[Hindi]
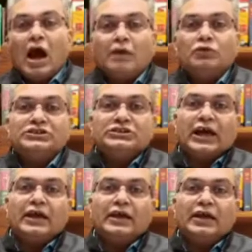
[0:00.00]
अब वो
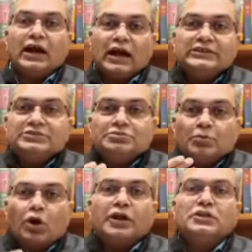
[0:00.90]
चाहे आज
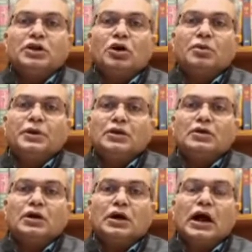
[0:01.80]
मॉडर्न दौर में
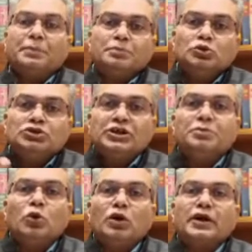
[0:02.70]
आप मुंह से
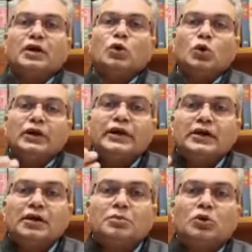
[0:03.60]
बोल रहे हो लिख
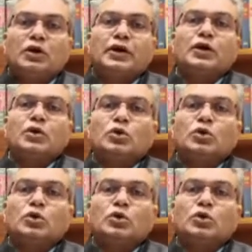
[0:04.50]
कर बोल रहे हो